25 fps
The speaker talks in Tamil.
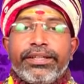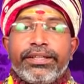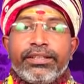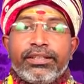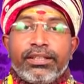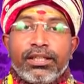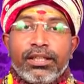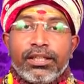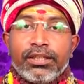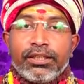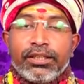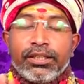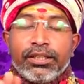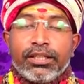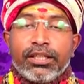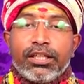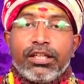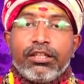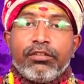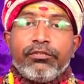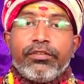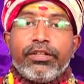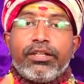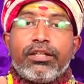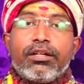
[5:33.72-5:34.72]
எதில்
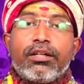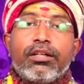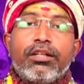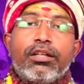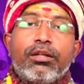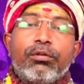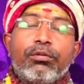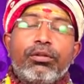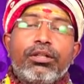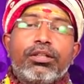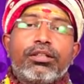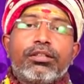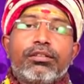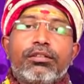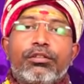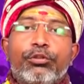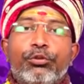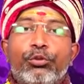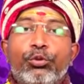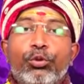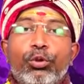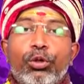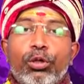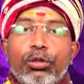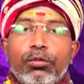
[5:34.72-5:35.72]
நின்னாலும் வெற்றி தான் உங்களுக்கு
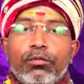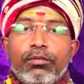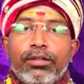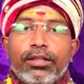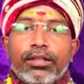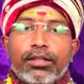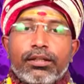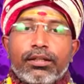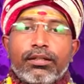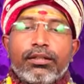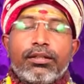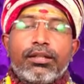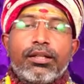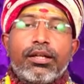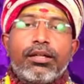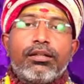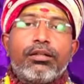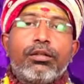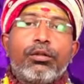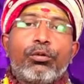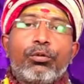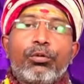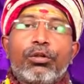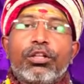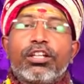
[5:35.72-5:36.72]
தோல்விங்கிறது இந்த
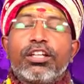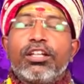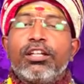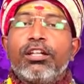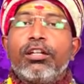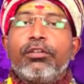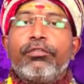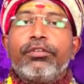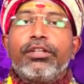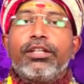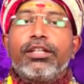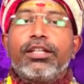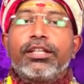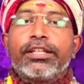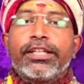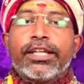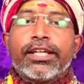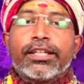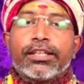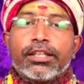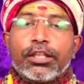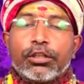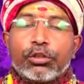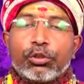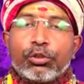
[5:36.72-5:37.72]
ஆண்டில் உங்களுக்கு இல்லவே இல்லை
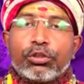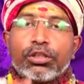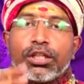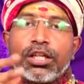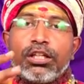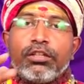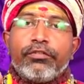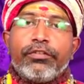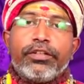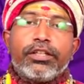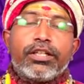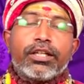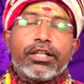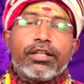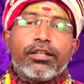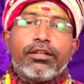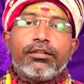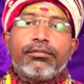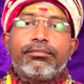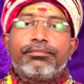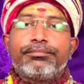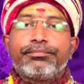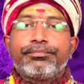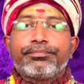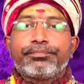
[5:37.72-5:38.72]
எதை தொட்டாலும் வெற்றி
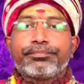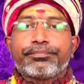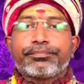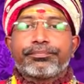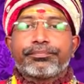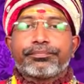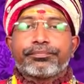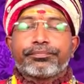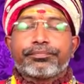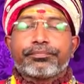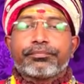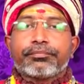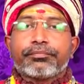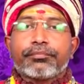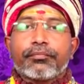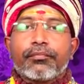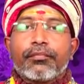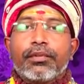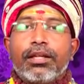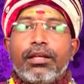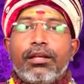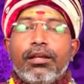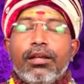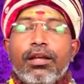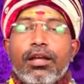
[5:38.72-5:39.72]
தான்
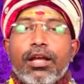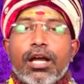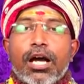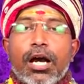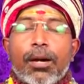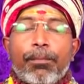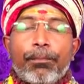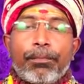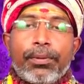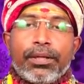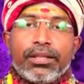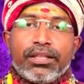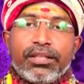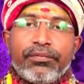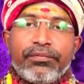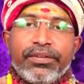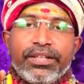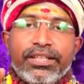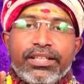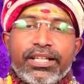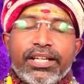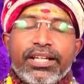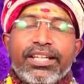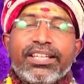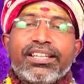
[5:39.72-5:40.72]
அப்போ அந்த
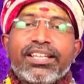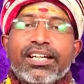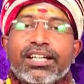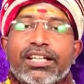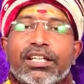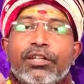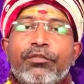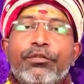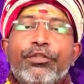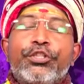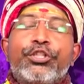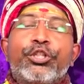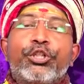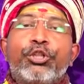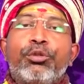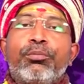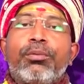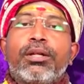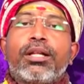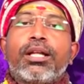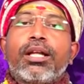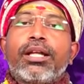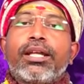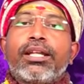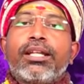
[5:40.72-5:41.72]
வெற்றியை தக்க
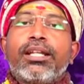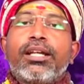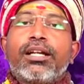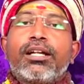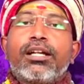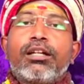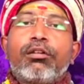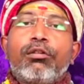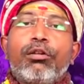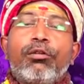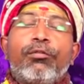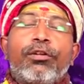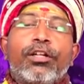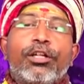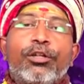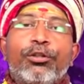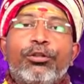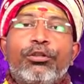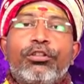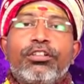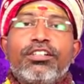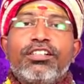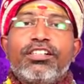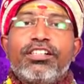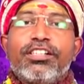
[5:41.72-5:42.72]
வச்சுக்கணுமான்னா எந்த கடவுளை
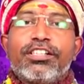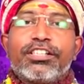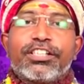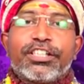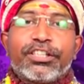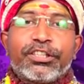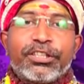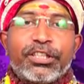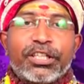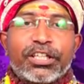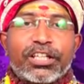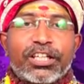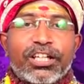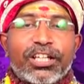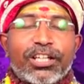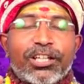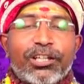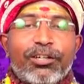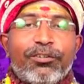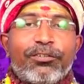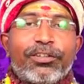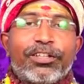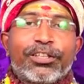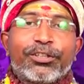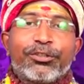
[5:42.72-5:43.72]
வணங்கணும் சித்தர்களை
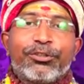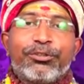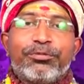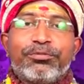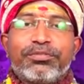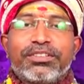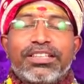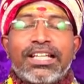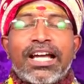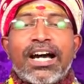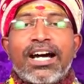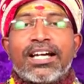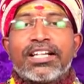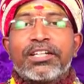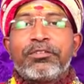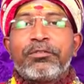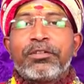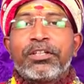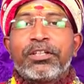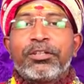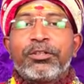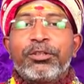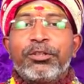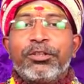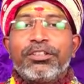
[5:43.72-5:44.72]
தான் வணங்கணும் யாரை
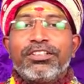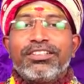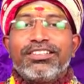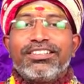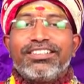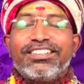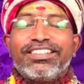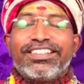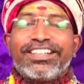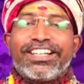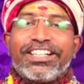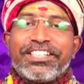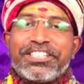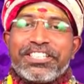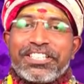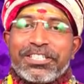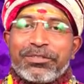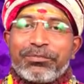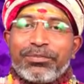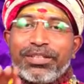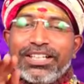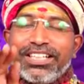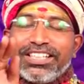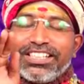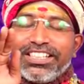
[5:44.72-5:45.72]
வணங்கணும்
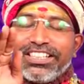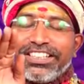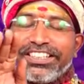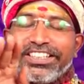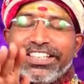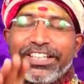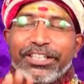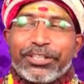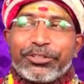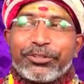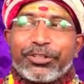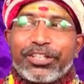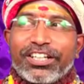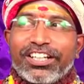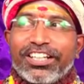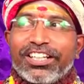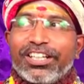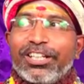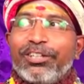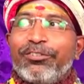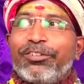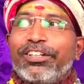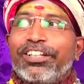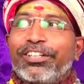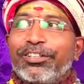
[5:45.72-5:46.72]
கஞ்சமலை சித்தேஸ்வரனை
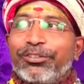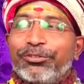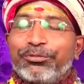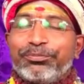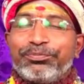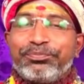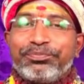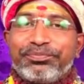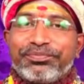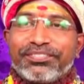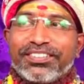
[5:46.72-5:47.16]
தான் வணங்கணும்